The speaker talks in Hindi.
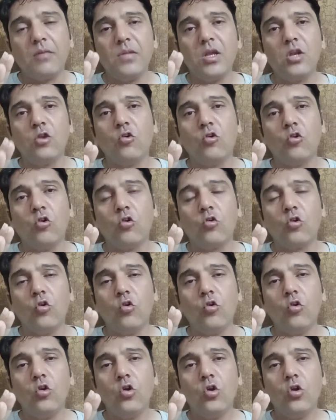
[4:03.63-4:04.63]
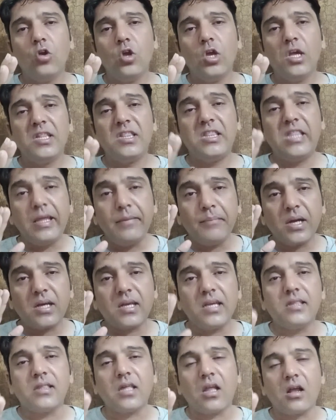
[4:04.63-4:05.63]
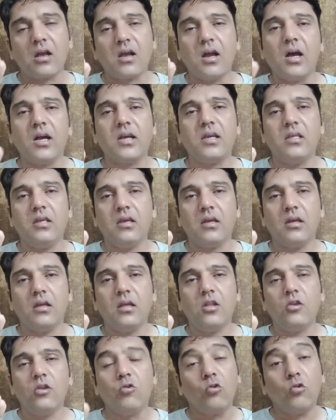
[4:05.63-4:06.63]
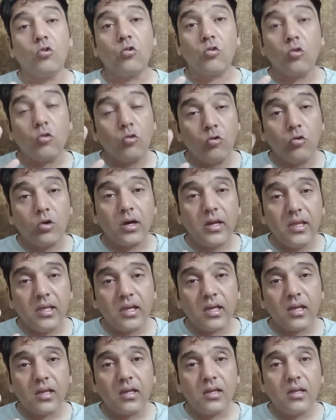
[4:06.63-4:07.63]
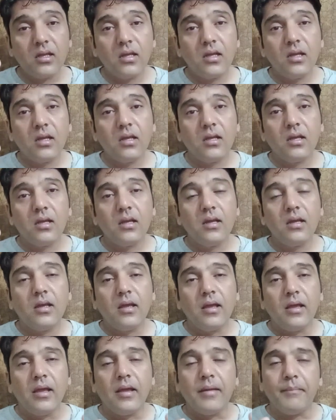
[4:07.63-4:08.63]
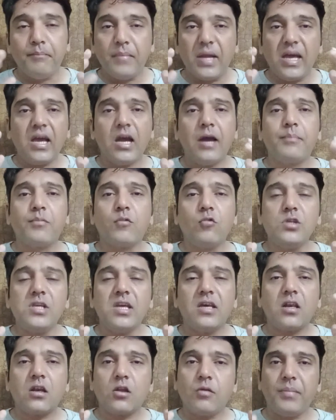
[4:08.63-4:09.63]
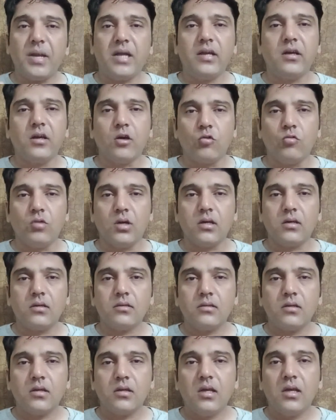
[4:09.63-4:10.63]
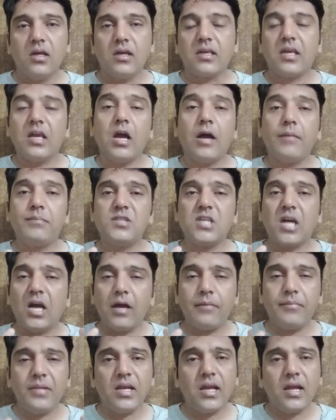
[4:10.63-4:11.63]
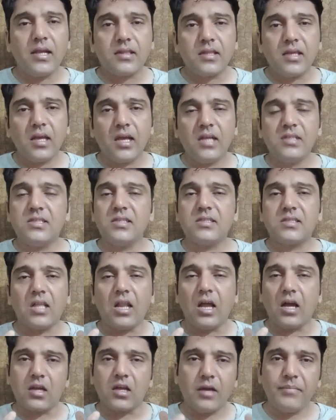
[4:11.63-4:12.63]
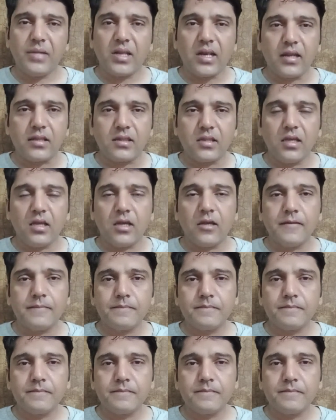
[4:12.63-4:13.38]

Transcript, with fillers: में लोगों को दीमक की तरह खा गई है लोगों को लूट रही है मैं आपको ये रिकमेंड करूंगा कि आप जहां भी रहते हैं जिस इलाके में रहते हैं